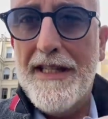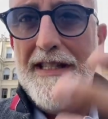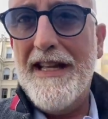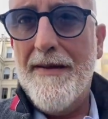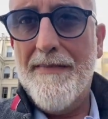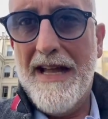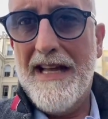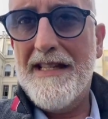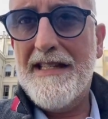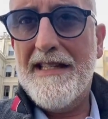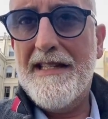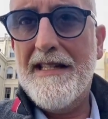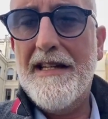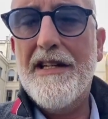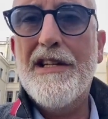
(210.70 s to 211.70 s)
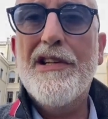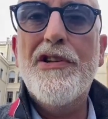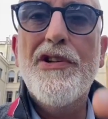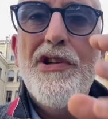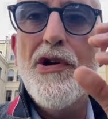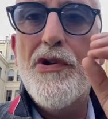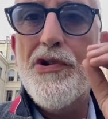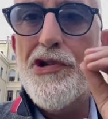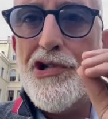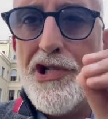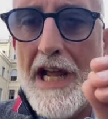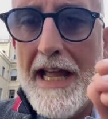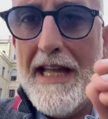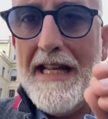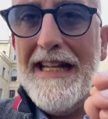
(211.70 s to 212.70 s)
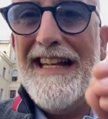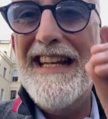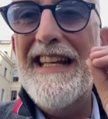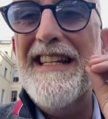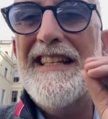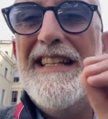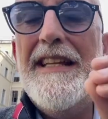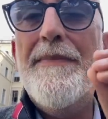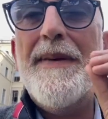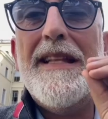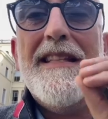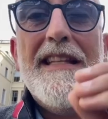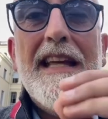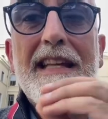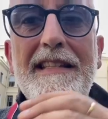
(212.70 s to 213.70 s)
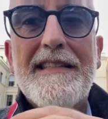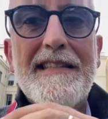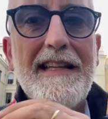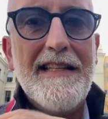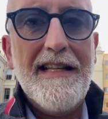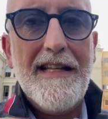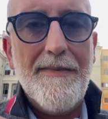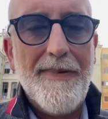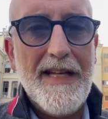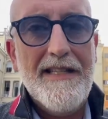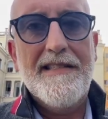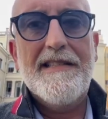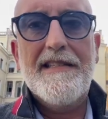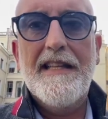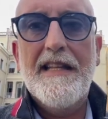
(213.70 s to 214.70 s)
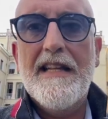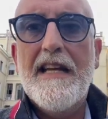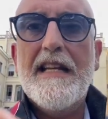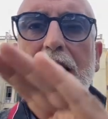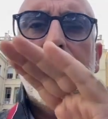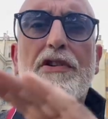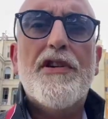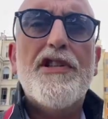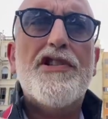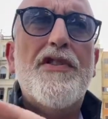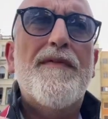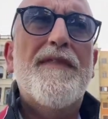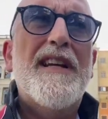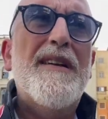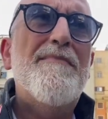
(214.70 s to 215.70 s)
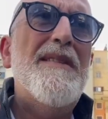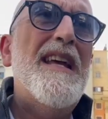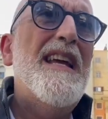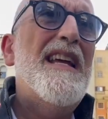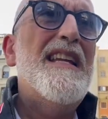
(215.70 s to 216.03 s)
di Hamas non c'è l'indipendenza della Palestina, che non risolverebbe